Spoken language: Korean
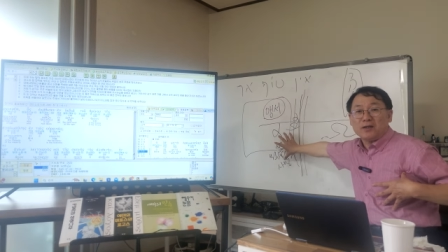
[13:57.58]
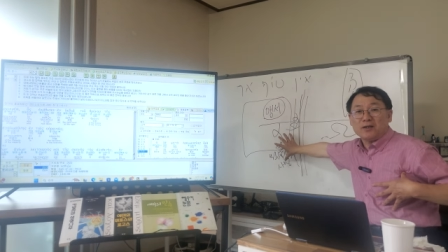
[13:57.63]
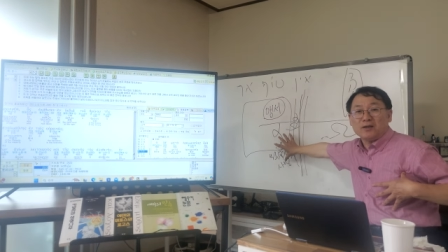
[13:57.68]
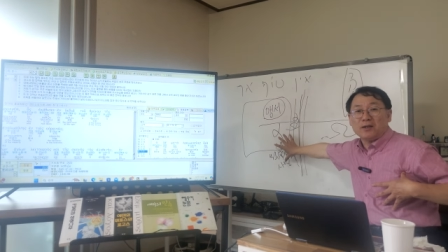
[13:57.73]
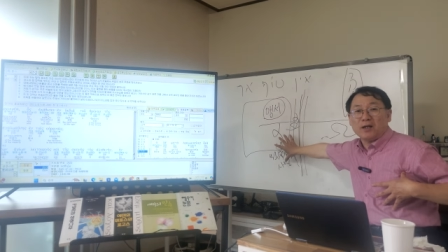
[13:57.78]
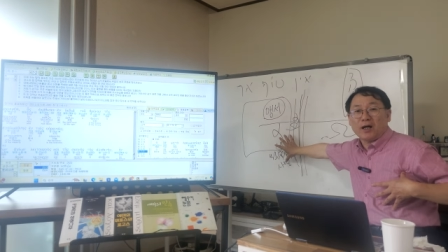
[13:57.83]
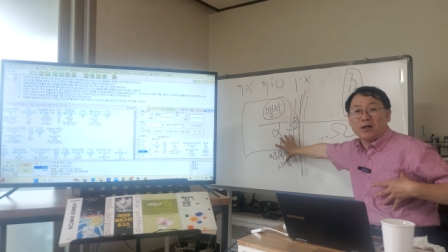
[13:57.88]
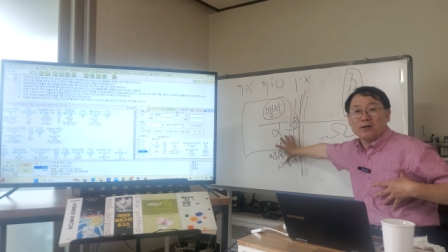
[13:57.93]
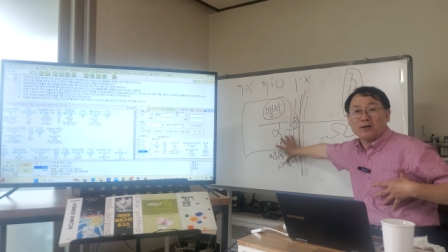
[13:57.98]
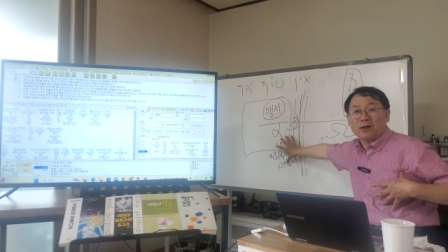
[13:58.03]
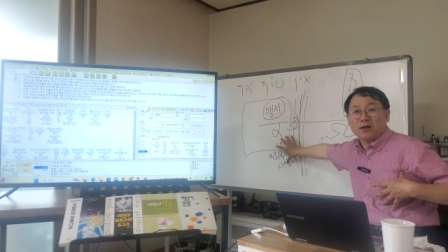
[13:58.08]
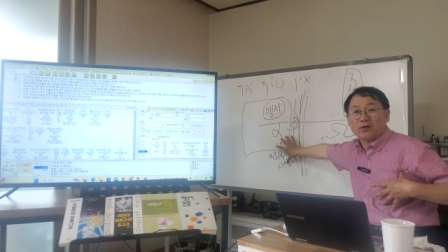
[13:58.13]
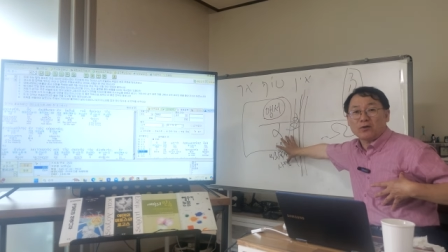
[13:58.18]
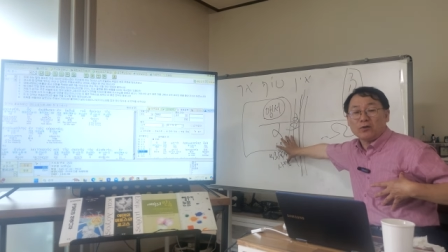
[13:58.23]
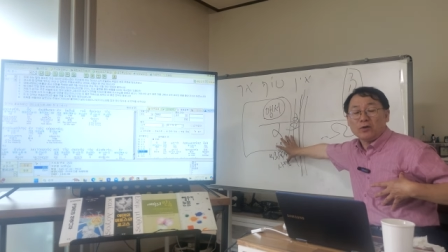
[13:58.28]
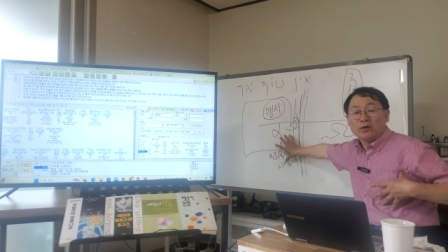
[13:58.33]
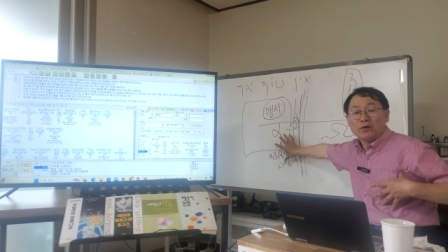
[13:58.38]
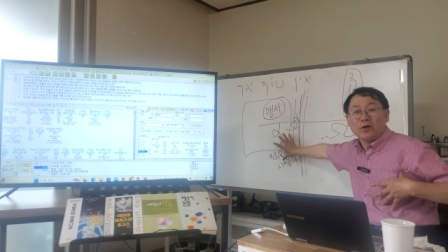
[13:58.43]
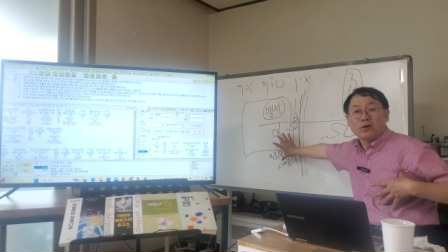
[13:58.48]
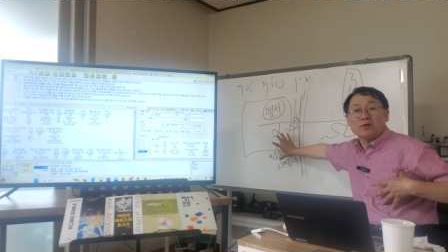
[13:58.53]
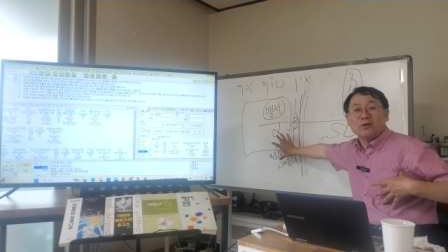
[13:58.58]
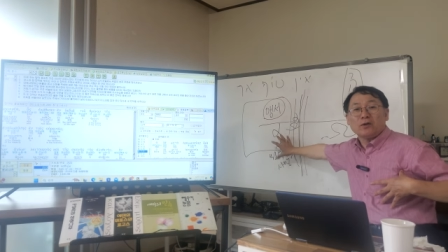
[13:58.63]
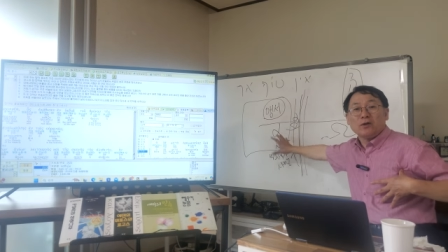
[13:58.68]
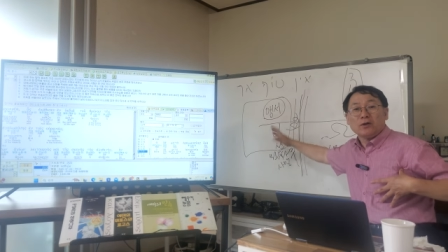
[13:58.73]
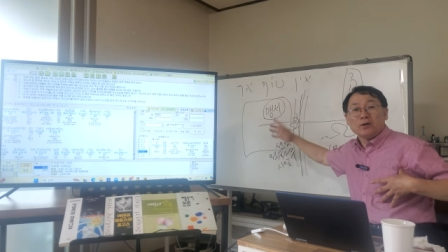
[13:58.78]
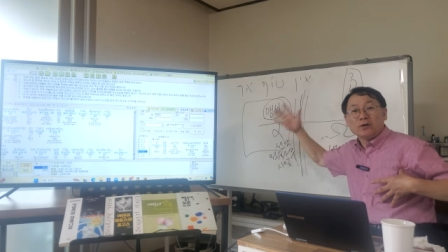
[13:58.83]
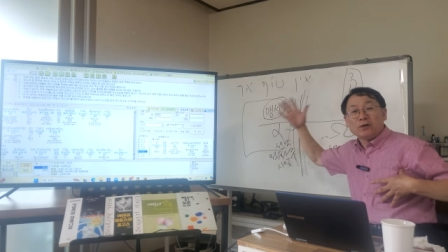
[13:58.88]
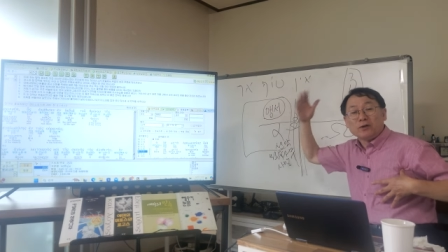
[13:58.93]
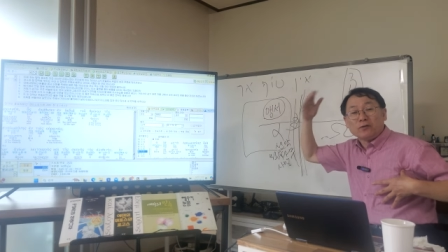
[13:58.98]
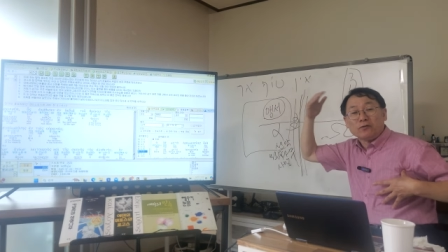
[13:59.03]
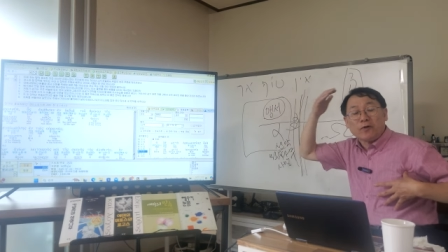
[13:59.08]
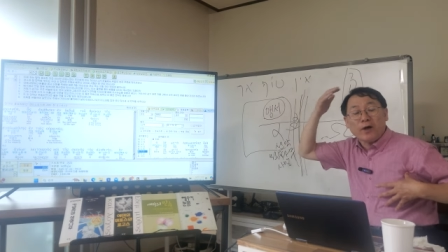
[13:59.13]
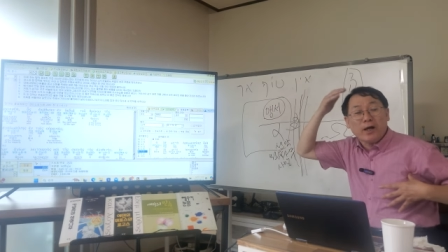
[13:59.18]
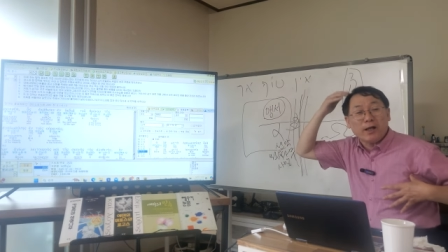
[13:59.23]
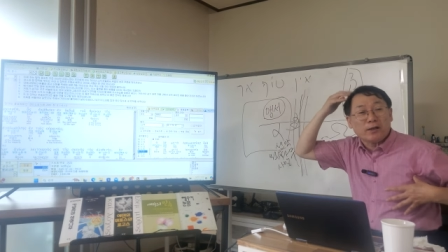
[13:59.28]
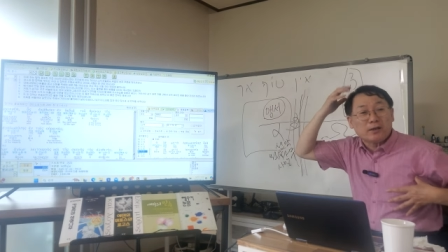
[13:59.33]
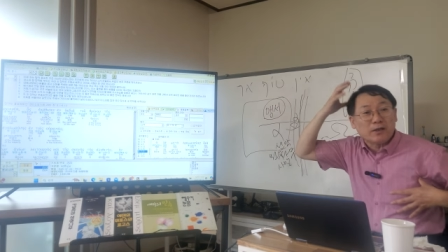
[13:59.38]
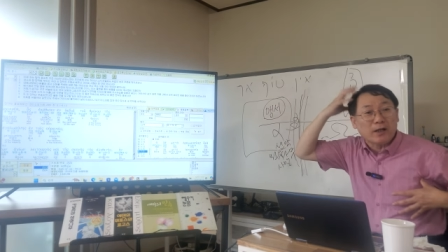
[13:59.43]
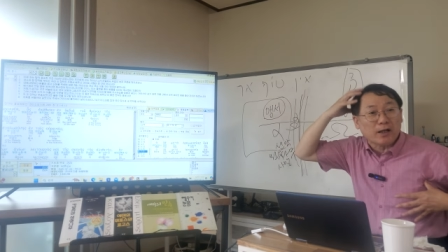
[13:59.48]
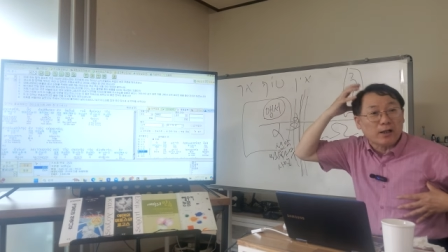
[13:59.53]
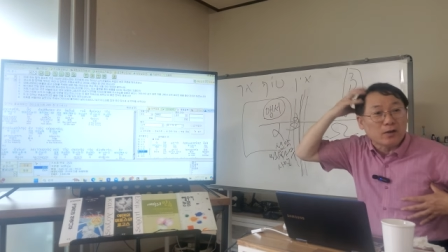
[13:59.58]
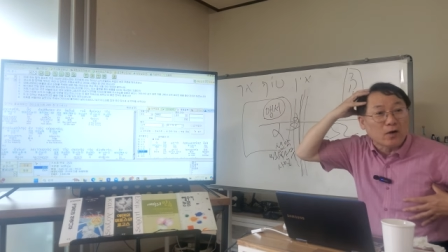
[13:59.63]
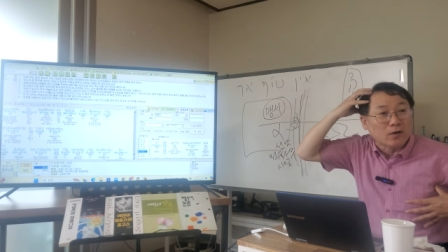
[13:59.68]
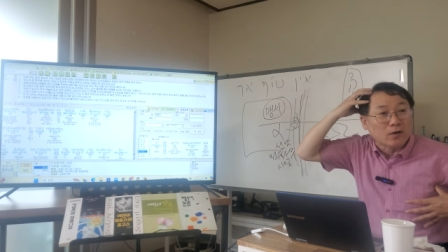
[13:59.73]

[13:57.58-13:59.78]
있는 게 아니라고 여기는 왜 제가